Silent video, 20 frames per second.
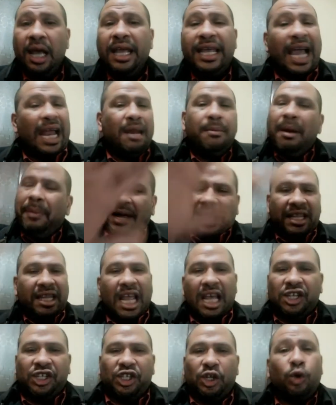يعني ما
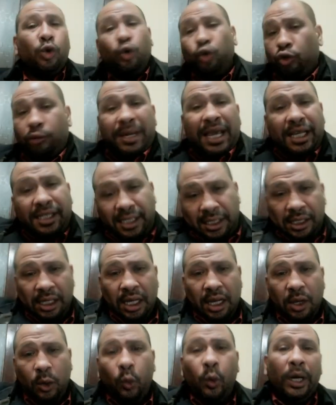بعدناش الاتوبيس
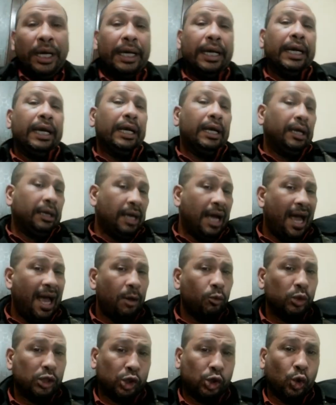وال ها
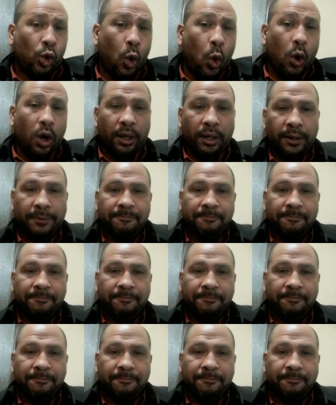والسوق